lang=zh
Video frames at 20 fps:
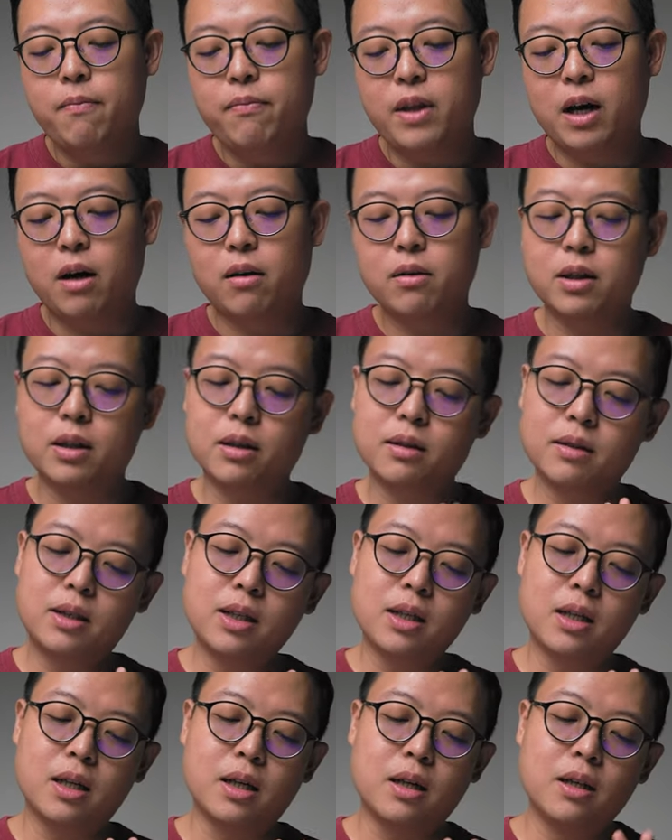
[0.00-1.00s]
然后呢，
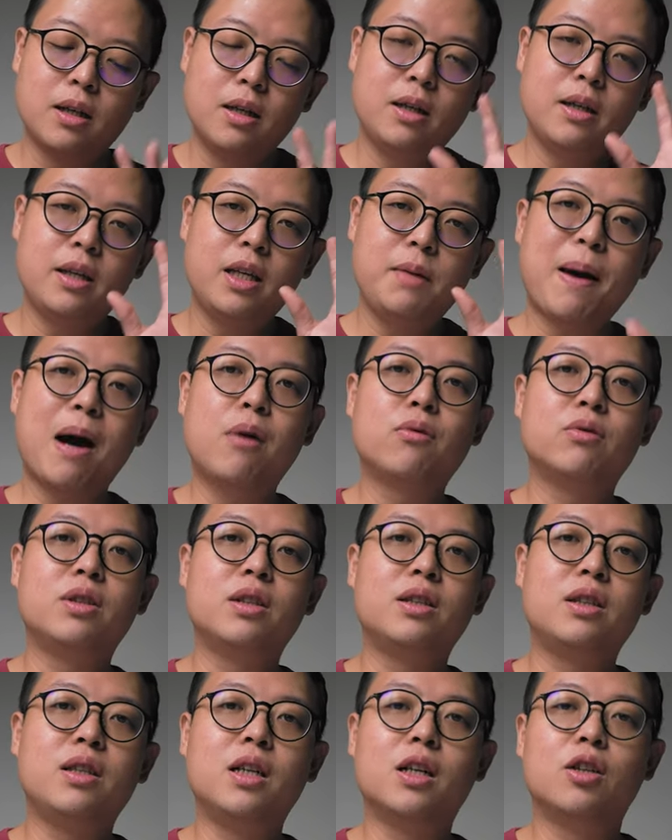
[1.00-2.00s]
这个一百五十
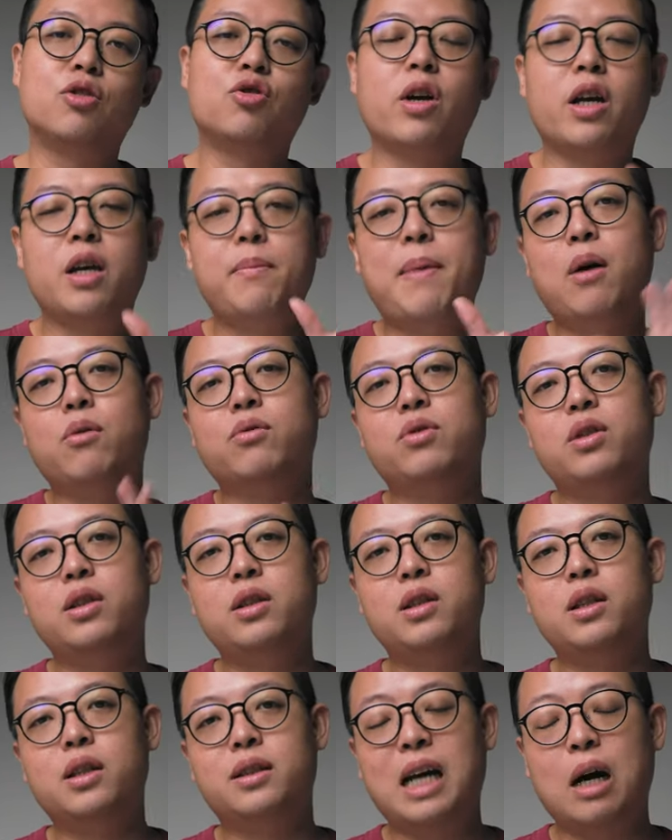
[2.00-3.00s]
C C 热水、一百五十 C
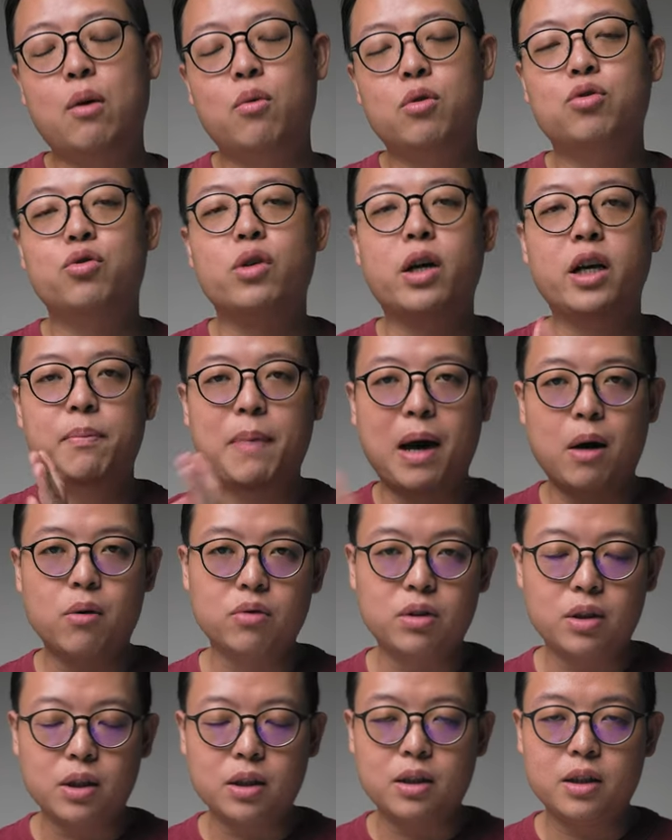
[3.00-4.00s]
C 的常温水、一百五
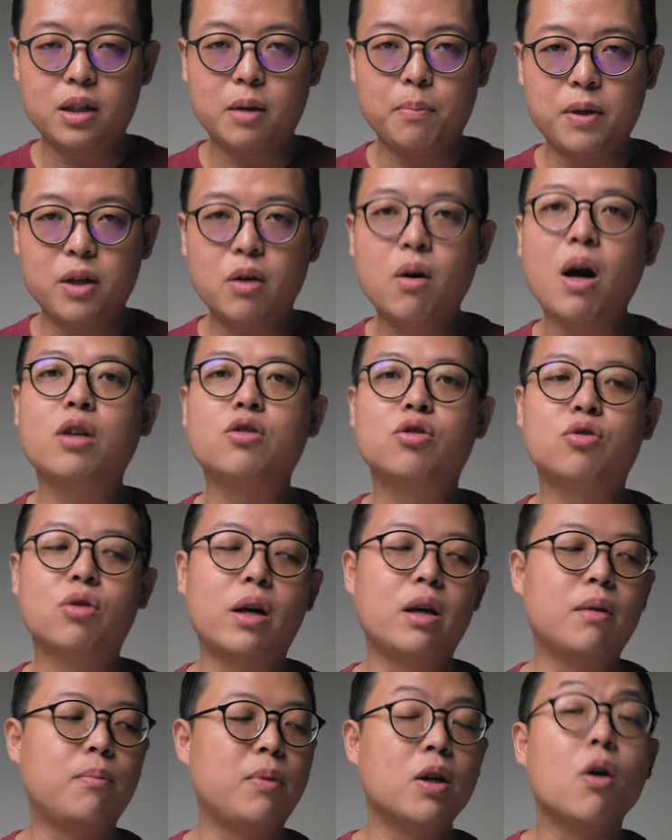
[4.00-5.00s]
十 C C 的冰块水、
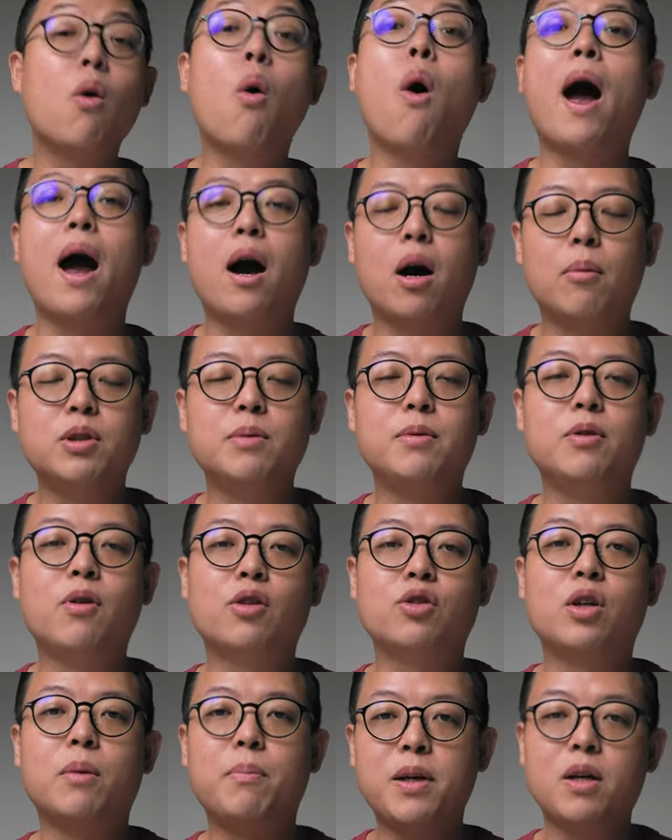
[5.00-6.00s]
冰块啊、哦、不是冰
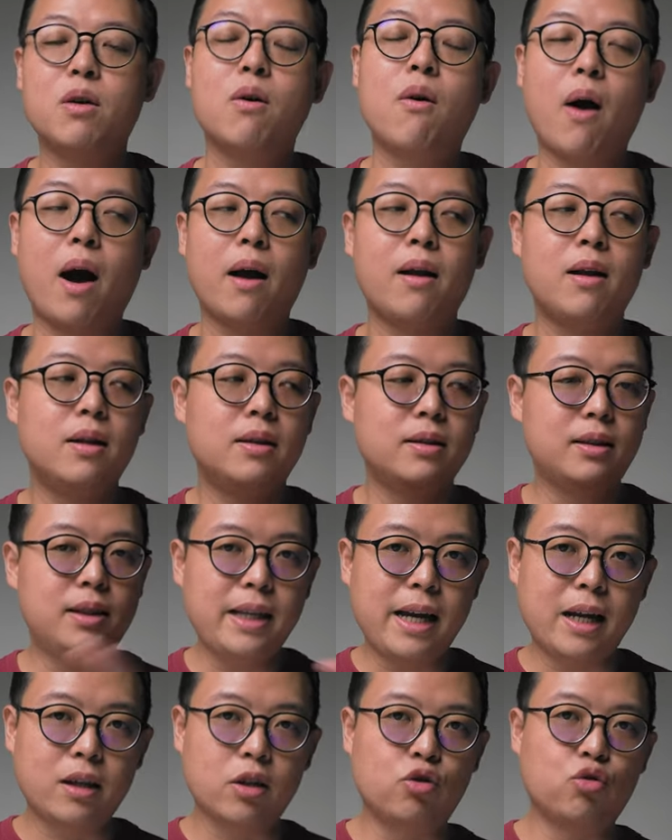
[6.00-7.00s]
块水、冰块
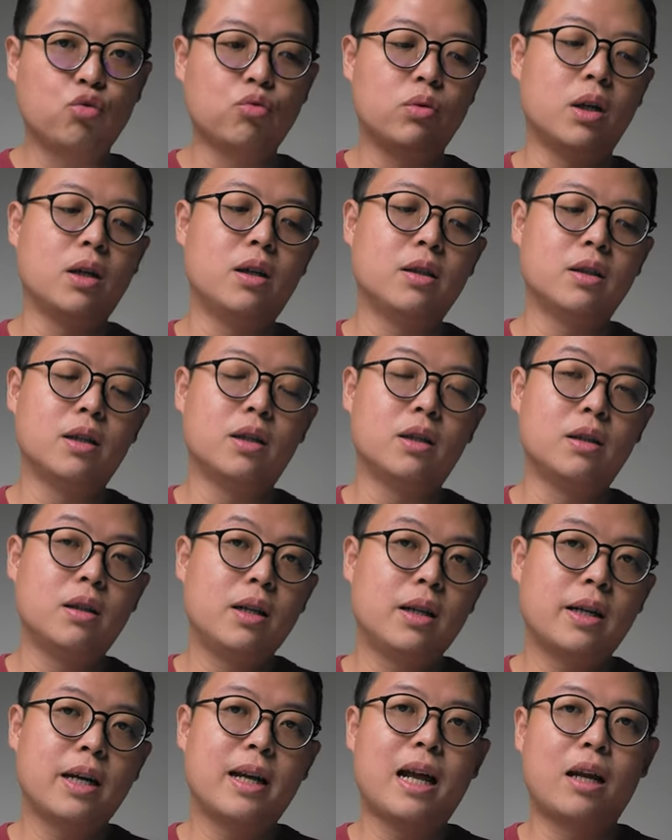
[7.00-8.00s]
这样的组合呢，
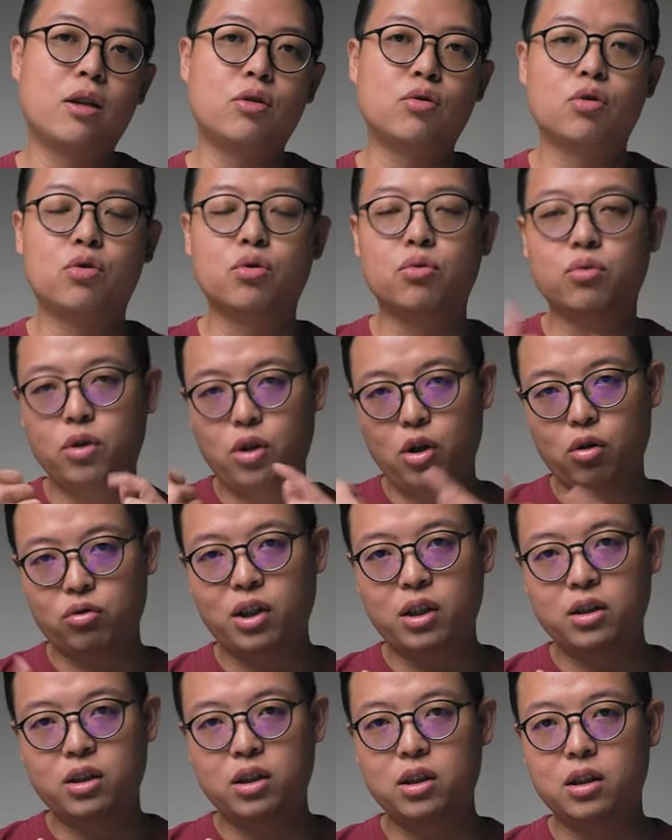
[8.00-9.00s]
可以让你做出有
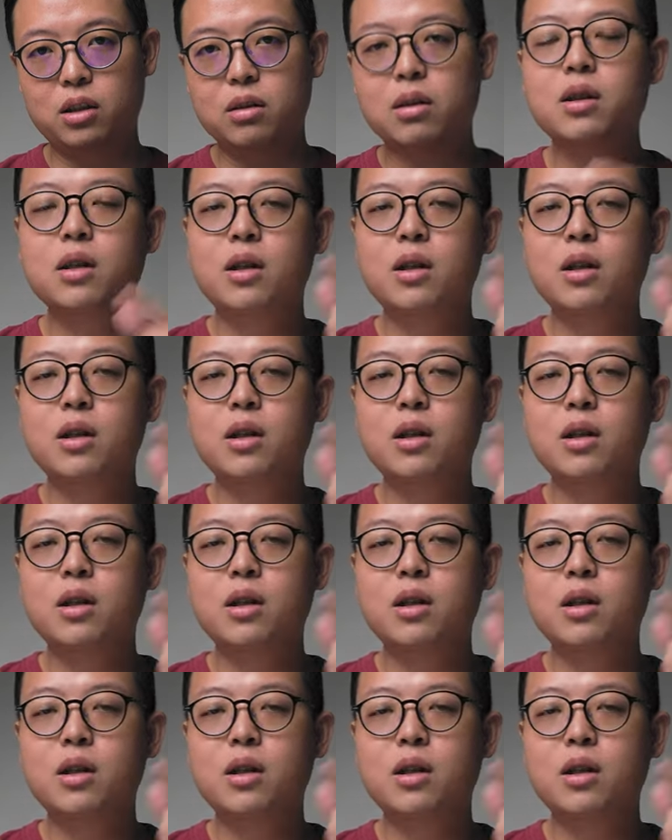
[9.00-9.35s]
层次、